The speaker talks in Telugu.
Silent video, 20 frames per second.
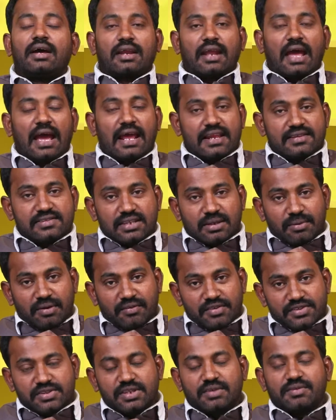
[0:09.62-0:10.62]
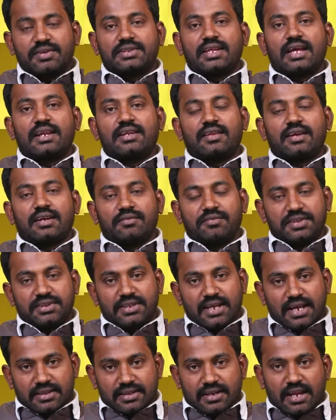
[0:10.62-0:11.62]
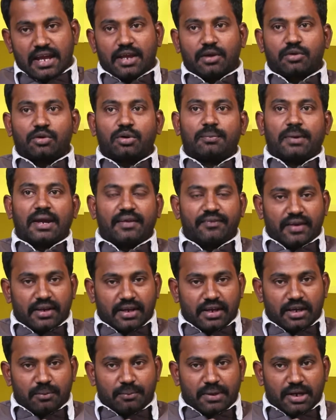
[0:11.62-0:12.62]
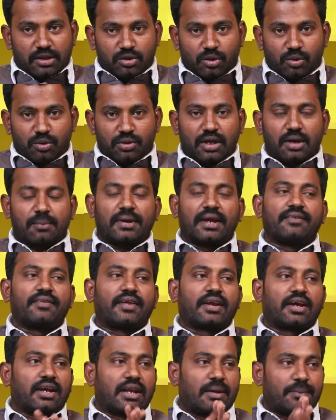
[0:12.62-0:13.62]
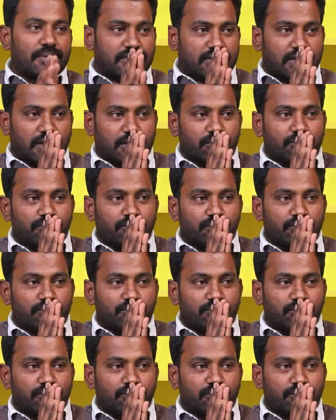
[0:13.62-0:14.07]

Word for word: రాయలసీమ విశ్వవిద్యాలయం విద్యార్థి నాయకుడు మహేందర్ గారు మనతో ఉన్నారు మహేందర్ గారు నమస్కారం